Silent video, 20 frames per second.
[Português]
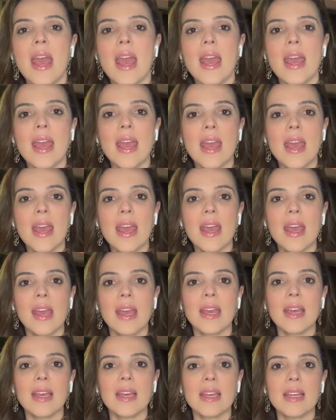
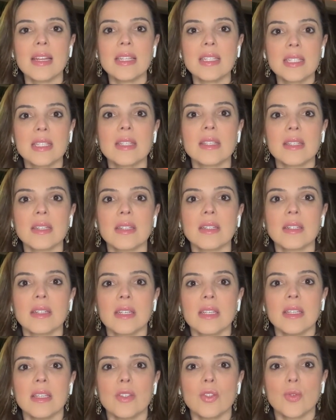é, eles uh,
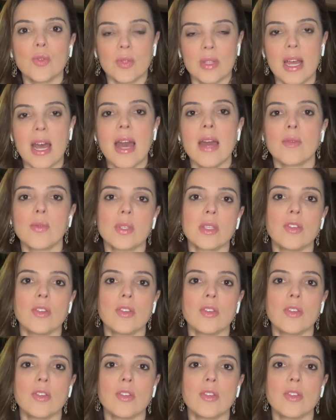estudaram,